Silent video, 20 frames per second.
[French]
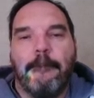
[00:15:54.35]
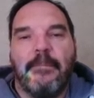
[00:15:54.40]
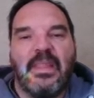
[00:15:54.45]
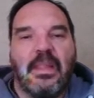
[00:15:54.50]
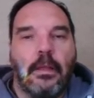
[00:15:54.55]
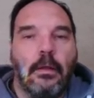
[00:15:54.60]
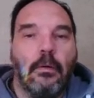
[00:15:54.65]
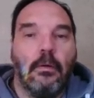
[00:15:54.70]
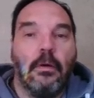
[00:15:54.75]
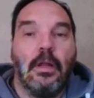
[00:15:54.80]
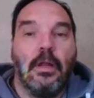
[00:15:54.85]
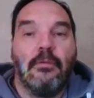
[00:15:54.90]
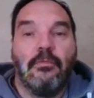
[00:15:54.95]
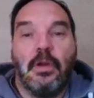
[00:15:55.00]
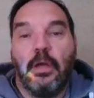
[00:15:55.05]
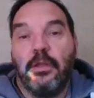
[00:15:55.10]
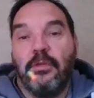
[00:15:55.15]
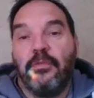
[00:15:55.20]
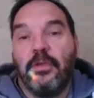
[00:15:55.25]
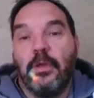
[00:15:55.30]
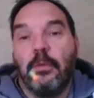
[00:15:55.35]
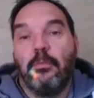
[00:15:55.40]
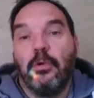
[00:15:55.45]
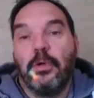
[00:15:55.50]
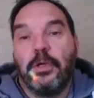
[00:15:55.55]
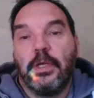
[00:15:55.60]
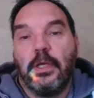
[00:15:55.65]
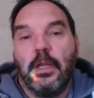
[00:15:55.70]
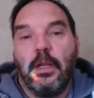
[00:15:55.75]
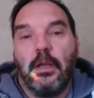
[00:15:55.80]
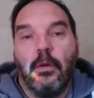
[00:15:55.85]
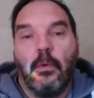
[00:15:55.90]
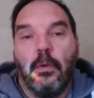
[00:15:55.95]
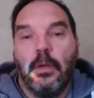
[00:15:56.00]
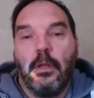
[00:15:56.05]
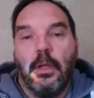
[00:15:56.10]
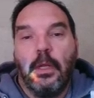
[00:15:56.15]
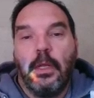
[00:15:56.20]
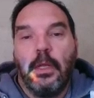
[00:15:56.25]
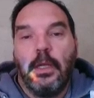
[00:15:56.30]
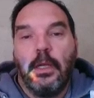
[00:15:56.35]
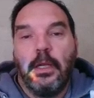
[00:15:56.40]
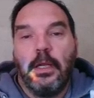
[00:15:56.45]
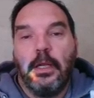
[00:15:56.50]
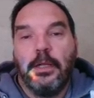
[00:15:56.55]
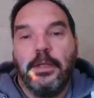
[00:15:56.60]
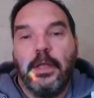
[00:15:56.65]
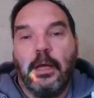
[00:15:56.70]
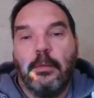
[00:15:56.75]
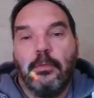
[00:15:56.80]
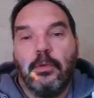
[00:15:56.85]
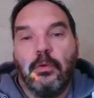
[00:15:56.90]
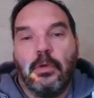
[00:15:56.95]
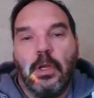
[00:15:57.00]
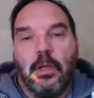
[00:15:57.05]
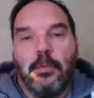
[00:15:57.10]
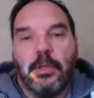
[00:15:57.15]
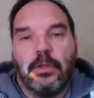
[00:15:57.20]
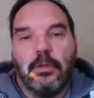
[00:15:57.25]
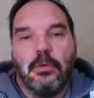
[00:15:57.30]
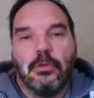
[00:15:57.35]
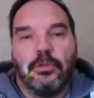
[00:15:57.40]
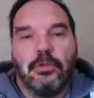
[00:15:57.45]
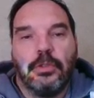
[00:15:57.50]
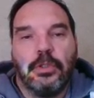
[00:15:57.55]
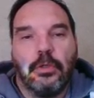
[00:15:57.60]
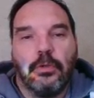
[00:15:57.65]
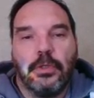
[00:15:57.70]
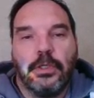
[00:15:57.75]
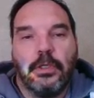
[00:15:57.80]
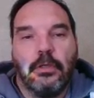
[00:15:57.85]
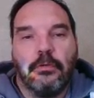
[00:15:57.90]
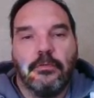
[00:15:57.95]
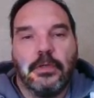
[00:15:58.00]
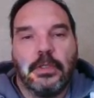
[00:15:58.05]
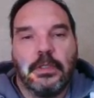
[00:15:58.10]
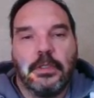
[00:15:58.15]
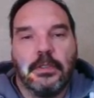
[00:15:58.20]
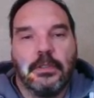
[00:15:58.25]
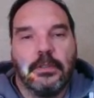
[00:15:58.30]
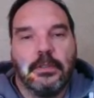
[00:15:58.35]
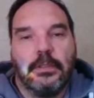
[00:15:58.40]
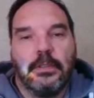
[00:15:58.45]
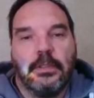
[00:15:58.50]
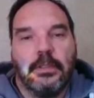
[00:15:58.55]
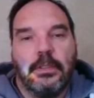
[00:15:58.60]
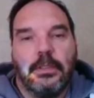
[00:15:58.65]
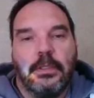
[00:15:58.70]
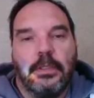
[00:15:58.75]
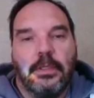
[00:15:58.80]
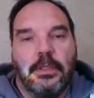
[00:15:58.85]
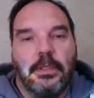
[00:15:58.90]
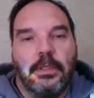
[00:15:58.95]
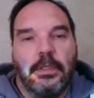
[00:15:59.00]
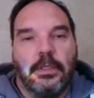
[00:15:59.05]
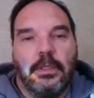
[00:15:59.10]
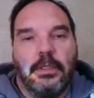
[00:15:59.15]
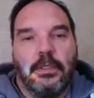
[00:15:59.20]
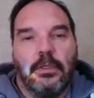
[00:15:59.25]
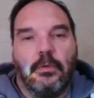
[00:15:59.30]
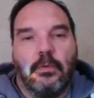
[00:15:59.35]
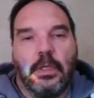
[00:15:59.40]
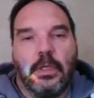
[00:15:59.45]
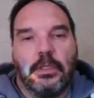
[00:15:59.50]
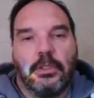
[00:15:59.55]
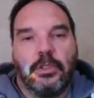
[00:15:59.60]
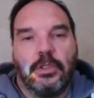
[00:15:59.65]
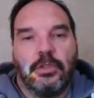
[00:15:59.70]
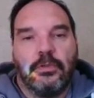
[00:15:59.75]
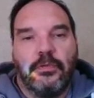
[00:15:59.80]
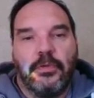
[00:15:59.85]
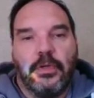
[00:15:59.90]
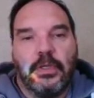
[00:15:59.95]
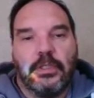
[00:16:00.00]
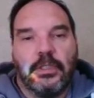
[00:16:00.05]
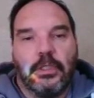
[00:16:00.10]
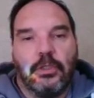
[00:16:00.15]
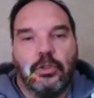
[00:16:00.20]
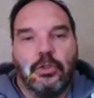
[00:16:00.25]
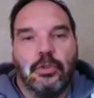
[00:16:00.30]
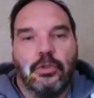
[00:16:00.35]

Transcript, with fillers: Alors là, voilà, il vient bloquer l'aile dame, donc là maintenant je suis tranquille en fait. Hein. Donc là, ce que je vais faire, c'est que je